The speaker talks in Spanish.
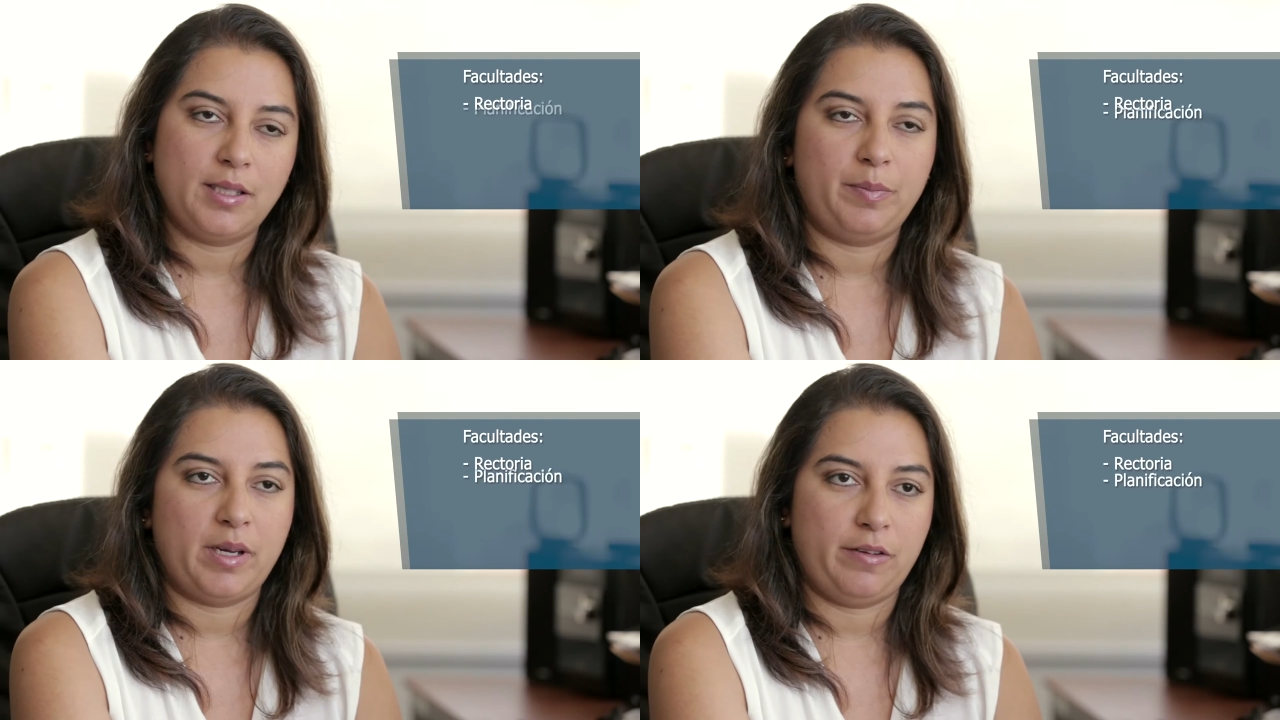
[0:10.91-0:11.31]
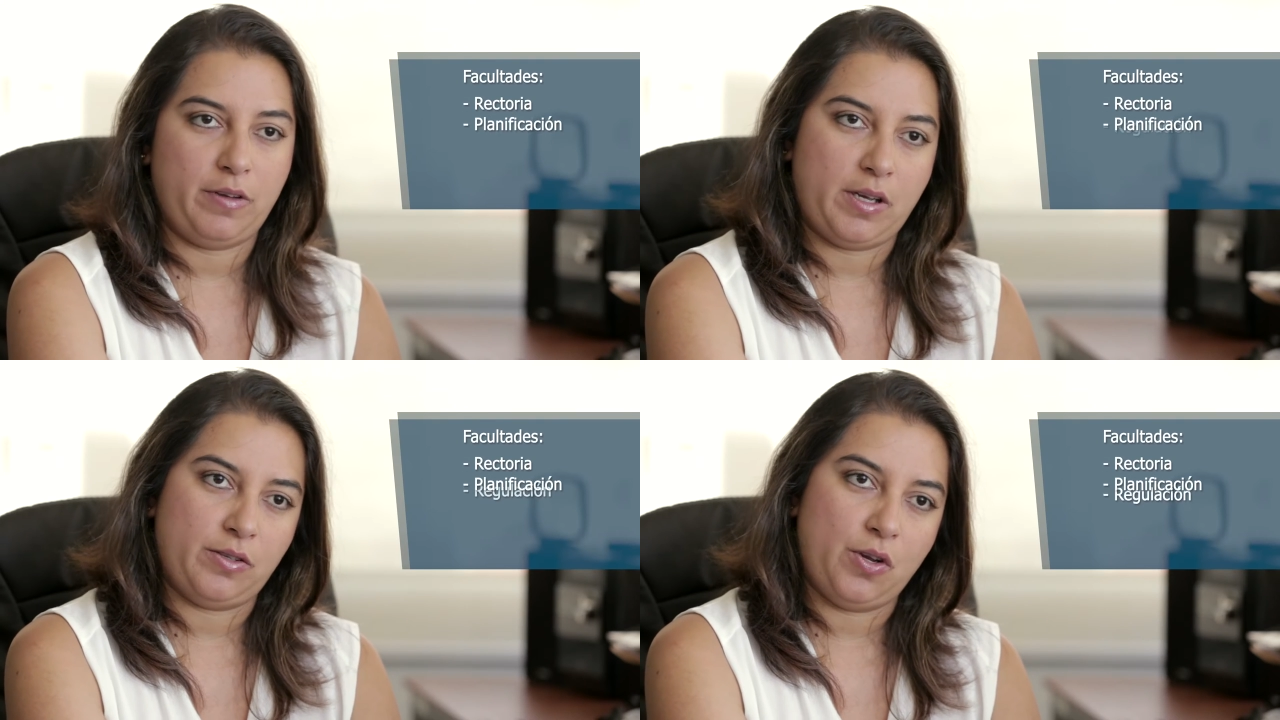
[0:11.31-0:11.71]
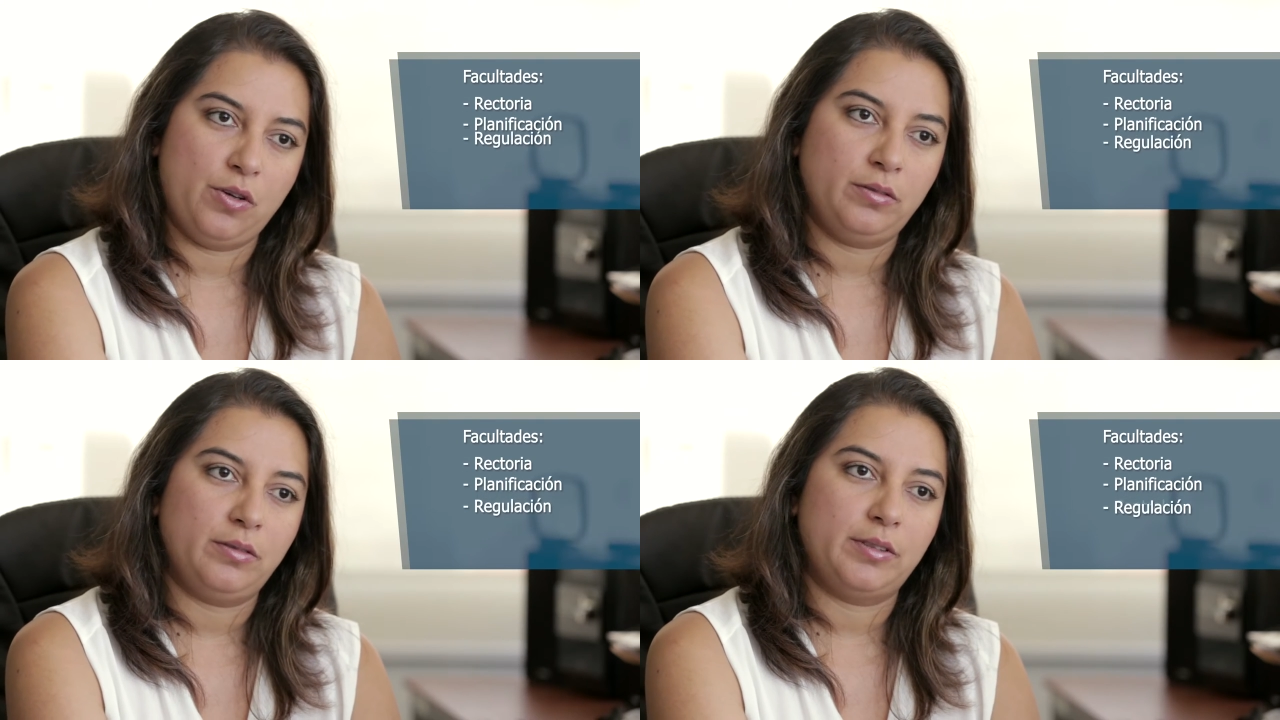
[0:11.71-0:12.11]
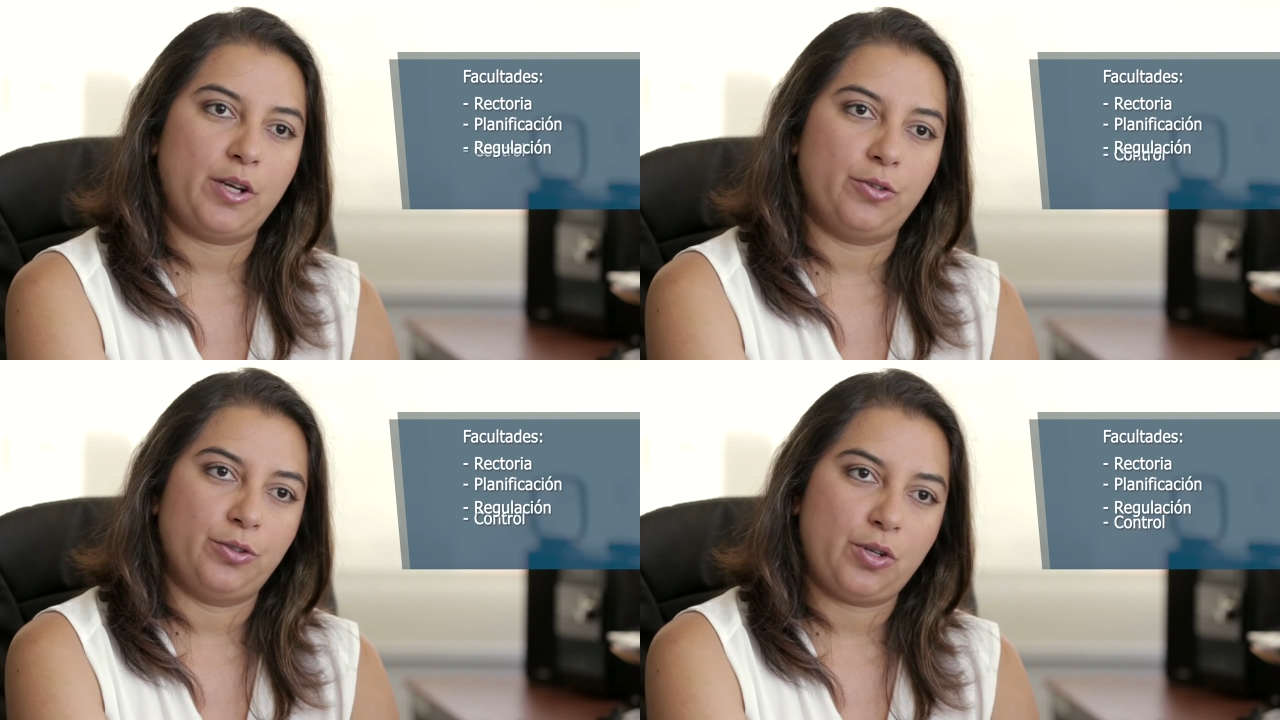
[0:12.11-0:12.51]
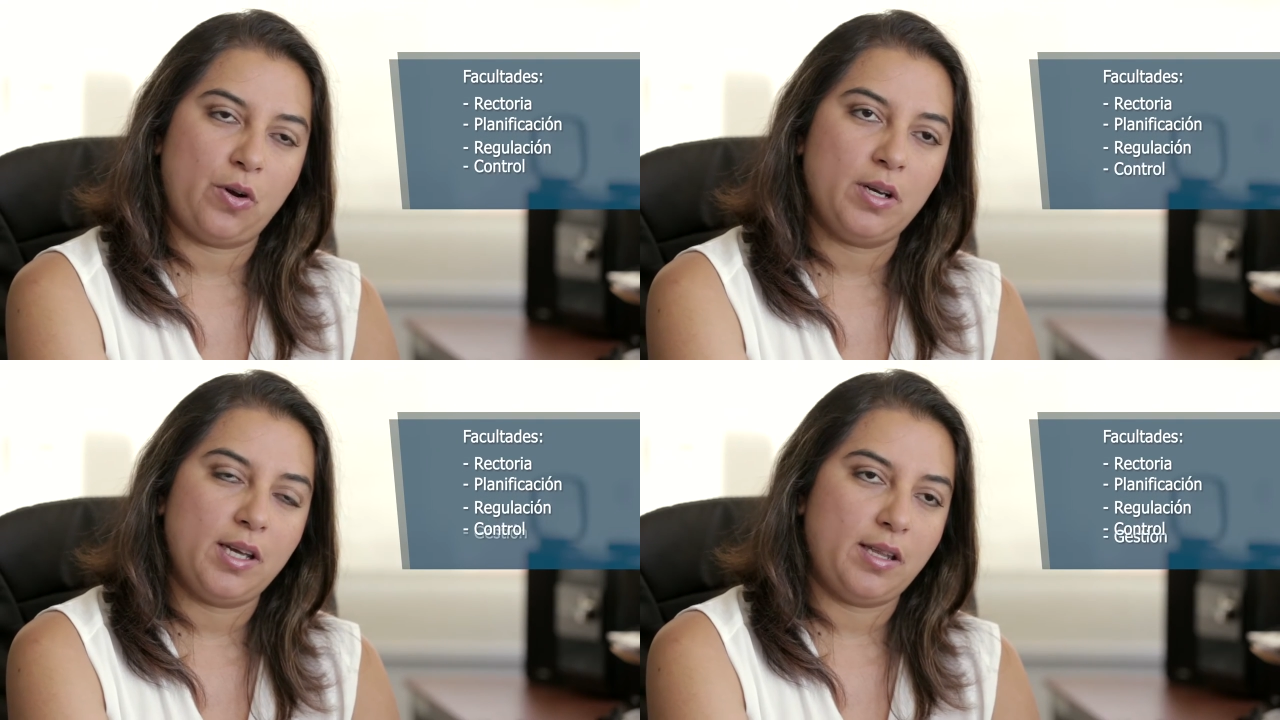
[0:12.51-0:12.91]
de planificación, de
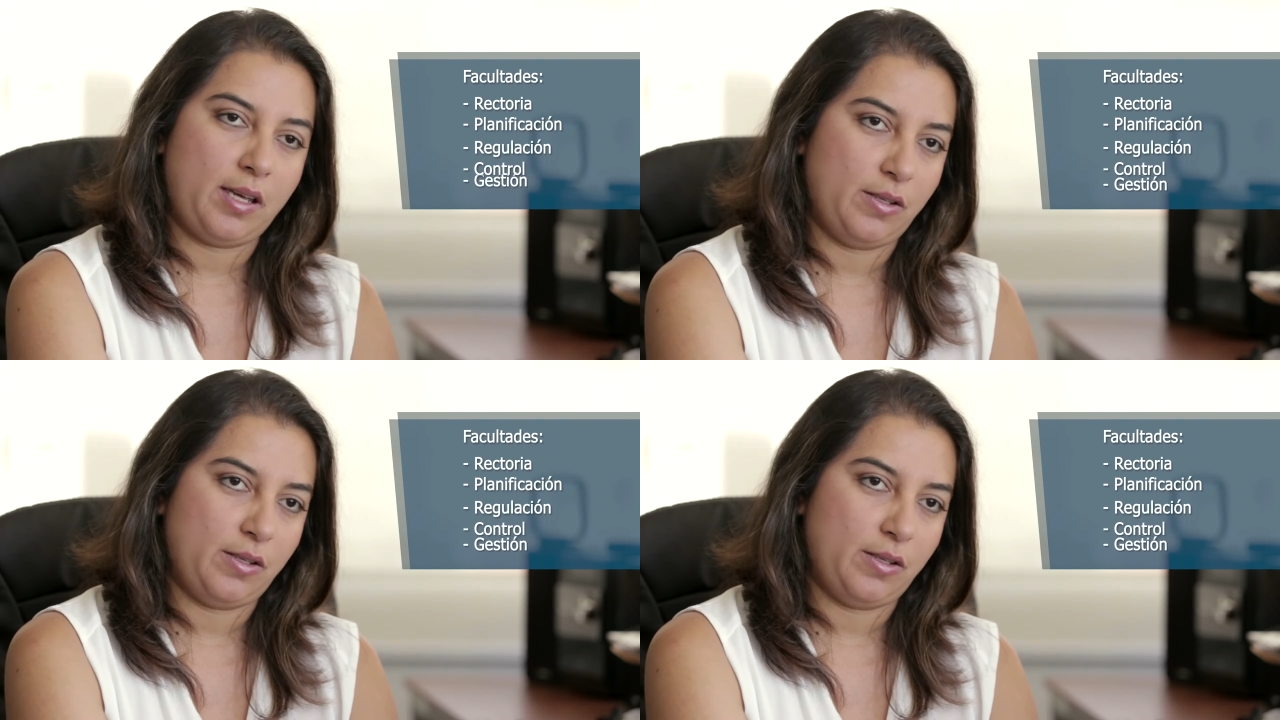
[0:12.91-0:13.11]
control y de